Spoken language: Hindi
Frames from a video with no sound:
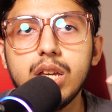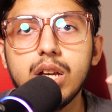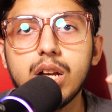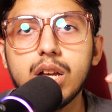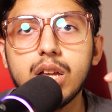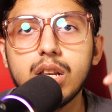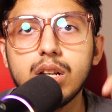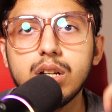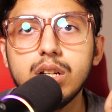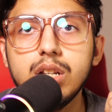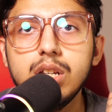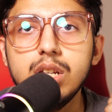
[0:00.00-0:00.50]
कि
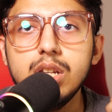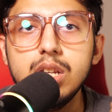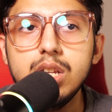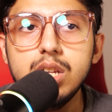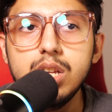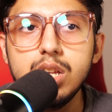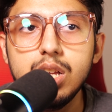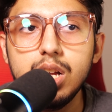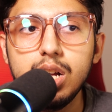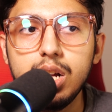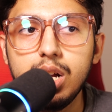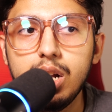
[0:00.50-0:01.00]
अगर
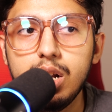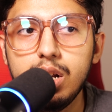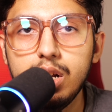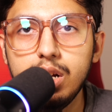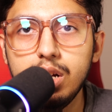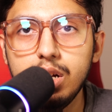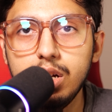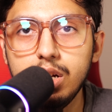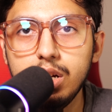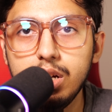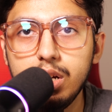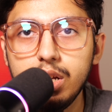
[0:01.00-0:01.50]

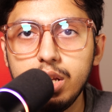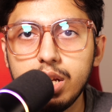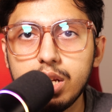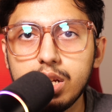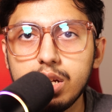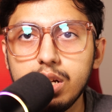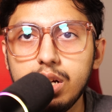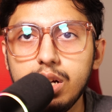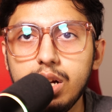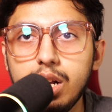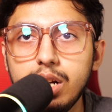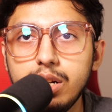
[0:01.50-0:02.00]
एक
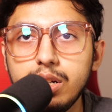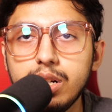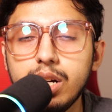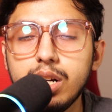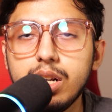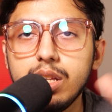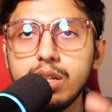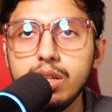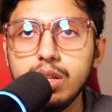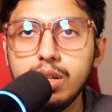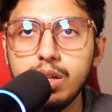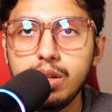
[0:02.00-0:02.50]
हंड्रेड
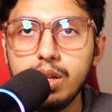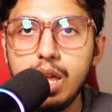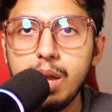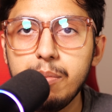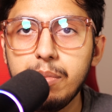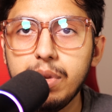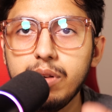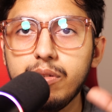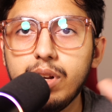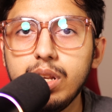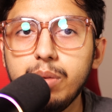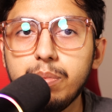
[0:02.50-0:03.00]

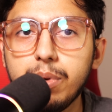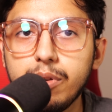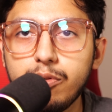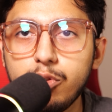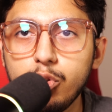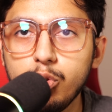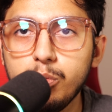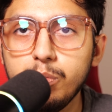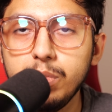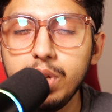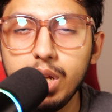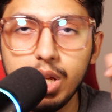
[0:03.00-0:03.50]
एम वाली
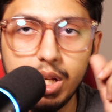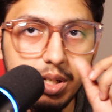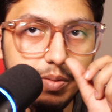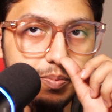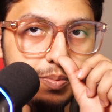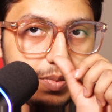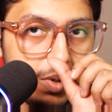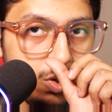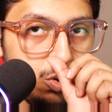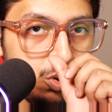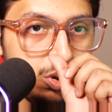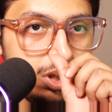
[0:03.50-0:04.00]
परफ्यूम भी है ना
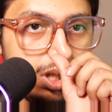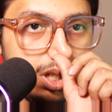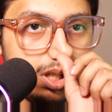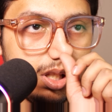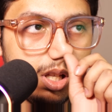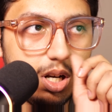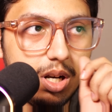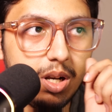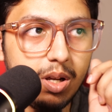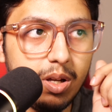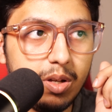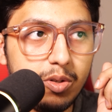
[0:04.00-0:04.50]
उसके
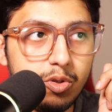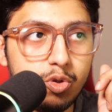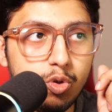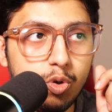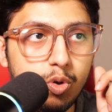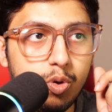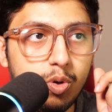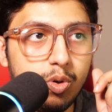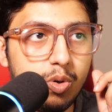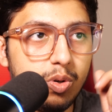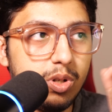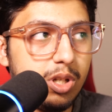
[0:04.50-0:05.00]
अंदर जो
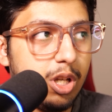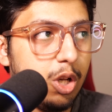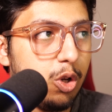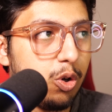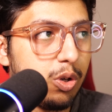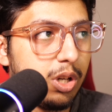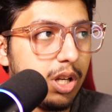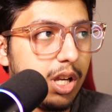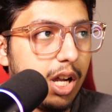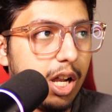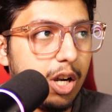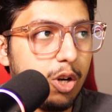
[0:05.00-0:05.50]
ये लोग
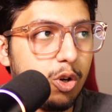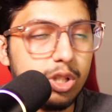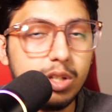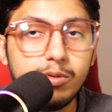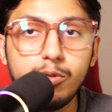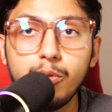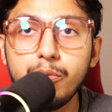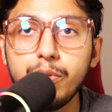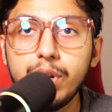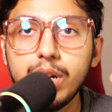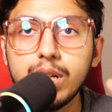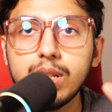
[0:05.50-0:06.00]
निकाल रहे होते हैं
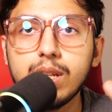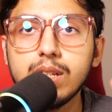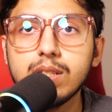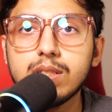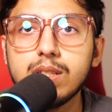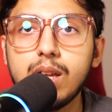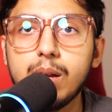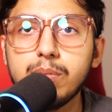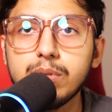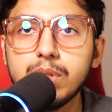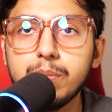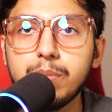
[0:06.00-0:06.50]
वो वेट के
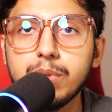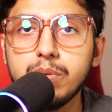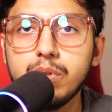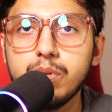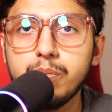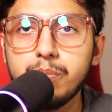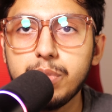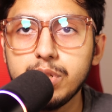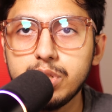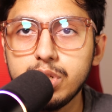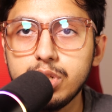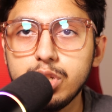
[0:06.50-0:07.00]
हिसाब से
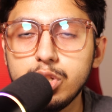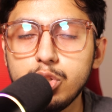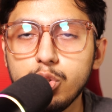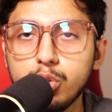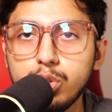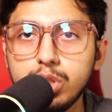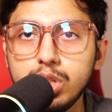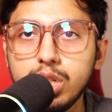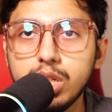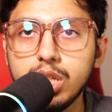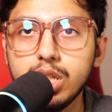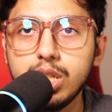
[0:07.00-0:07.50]
परसेंटेज
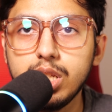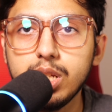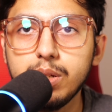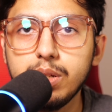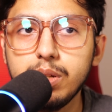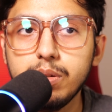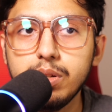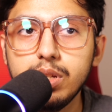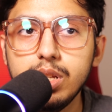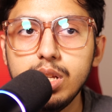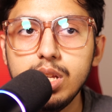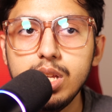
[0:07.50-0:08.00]
होती है यानी कि
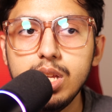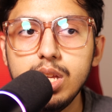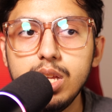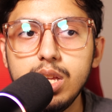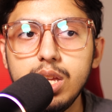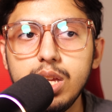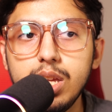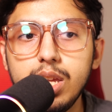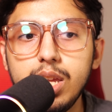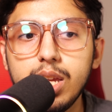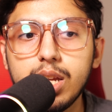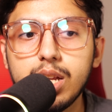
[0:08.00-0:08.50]

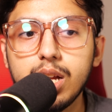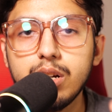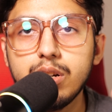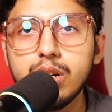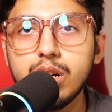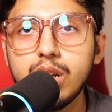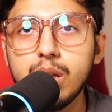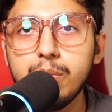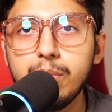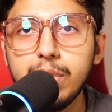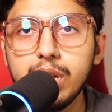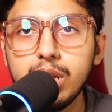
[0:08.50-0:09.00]
एक
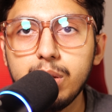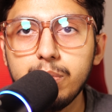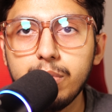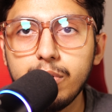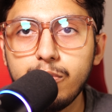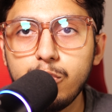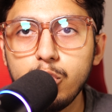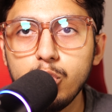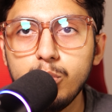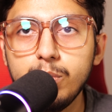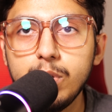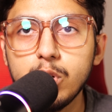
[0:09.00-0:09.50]
हंड्रेड एम की
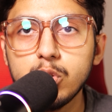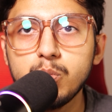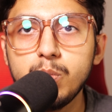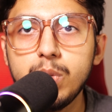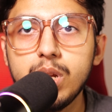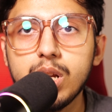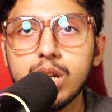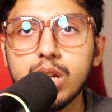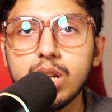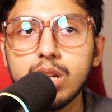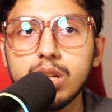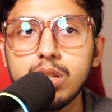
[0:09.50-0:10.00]
परफ्यूम है उसमें
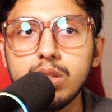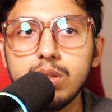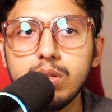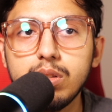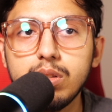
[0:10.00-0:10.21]
अगर